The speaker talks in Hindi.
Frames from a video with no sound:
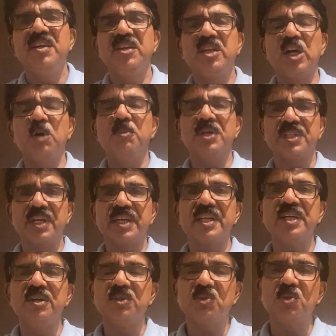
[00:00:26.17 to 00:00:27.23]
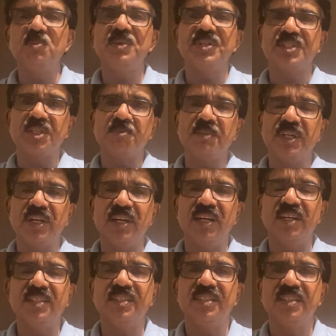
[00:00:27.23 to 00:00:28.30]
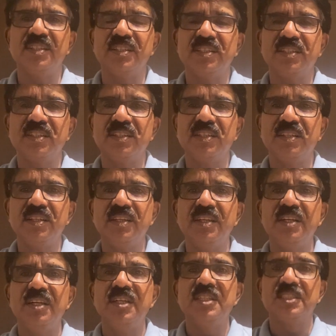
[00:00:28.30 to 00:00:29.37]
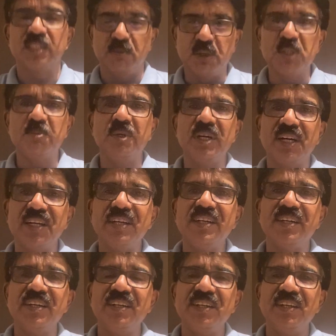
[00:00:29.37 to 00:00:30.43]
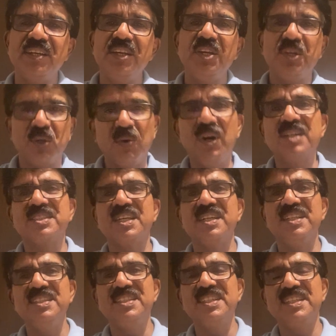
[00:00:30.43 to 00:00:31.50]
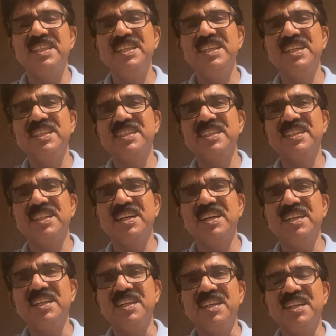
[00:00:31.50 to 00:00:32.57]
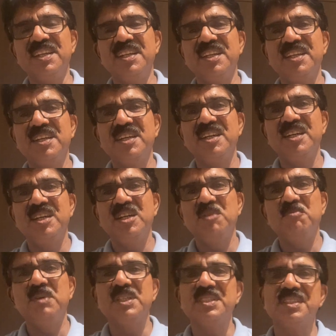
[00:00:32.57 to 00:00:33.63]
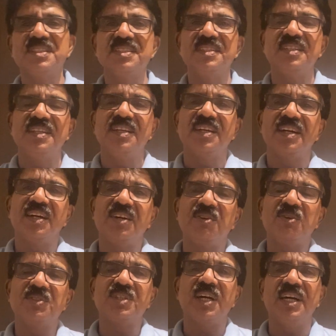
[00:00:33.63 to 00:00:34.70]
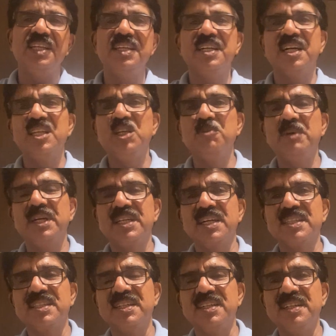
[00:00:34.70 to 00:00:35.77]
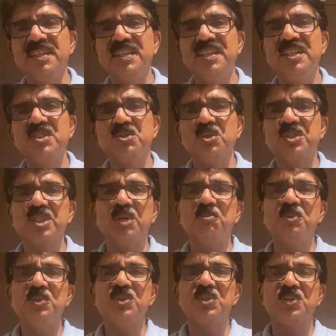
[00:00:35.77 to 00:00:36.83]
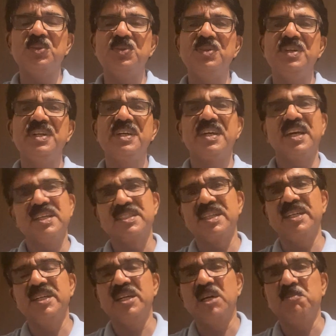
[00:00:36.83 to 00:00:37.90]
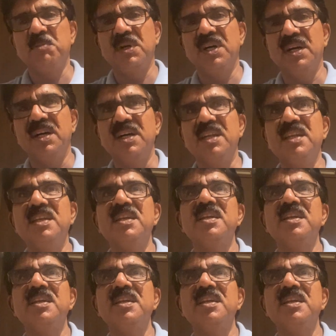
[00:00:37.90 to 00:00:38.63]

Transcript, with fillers: क्या बटा रहे हो तुम किचन में हाथ समझ में आया क्यों आसानी से नहीं गलती दाल बस कुछ खाली खाली बैठा था सोचा पूछ लूं कैसा है आपका हाल